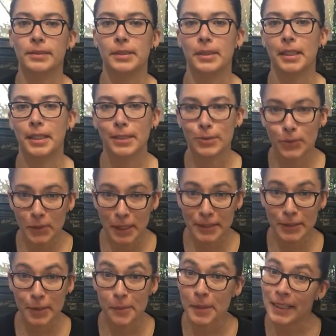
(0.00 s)
Si tienes
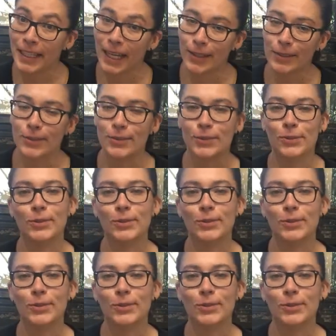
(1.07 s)
dudas, comentarios o